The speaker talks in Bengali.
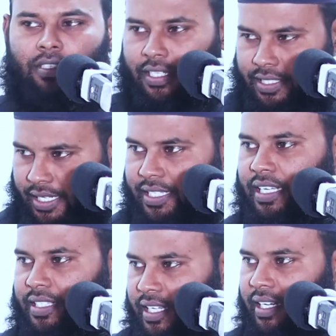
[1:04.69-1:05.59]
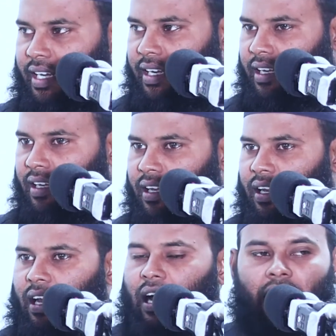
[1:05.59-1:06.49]
যাচ্ছে কি যাচ্ছে না
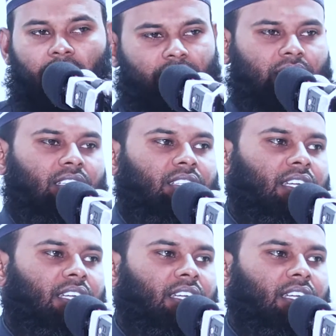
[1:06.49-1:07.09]
আজকে